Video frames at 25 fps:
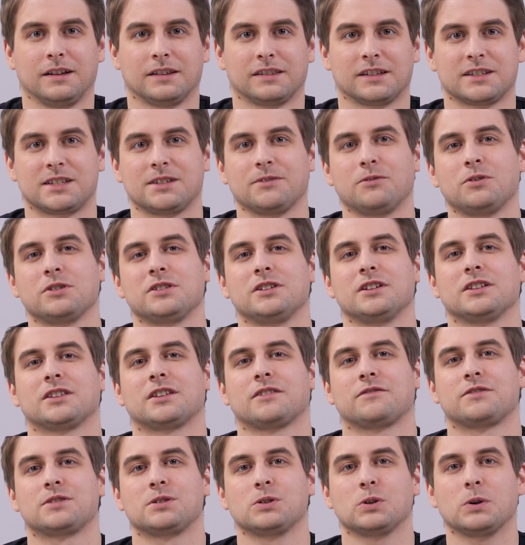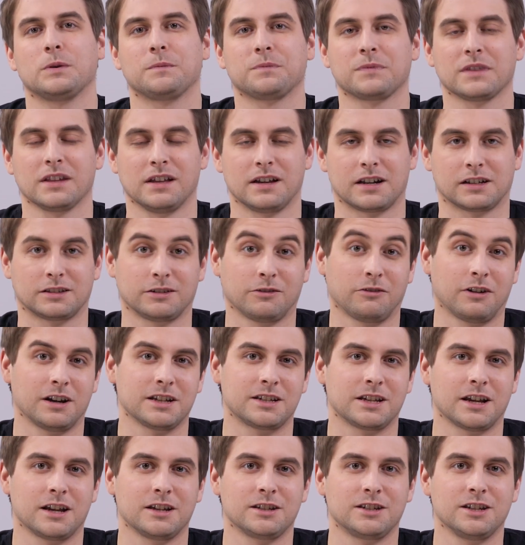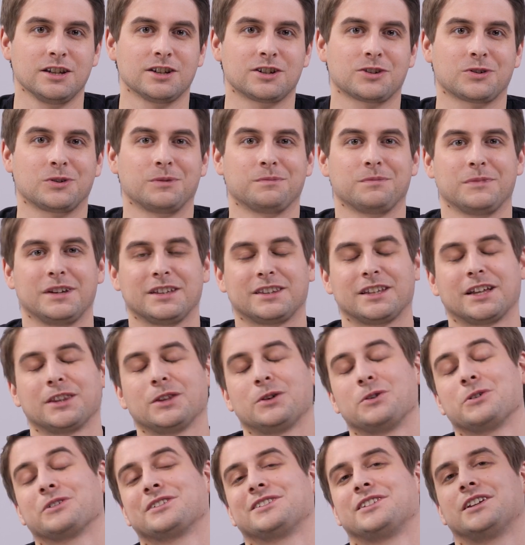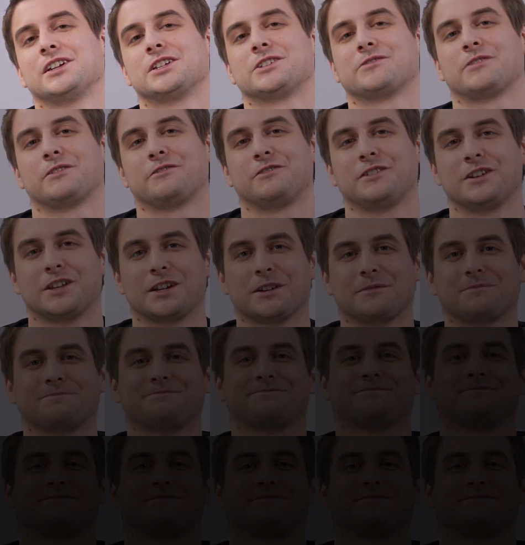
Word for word: На сегодня это все. Развивайте айтишку и до новых встреч в эфире!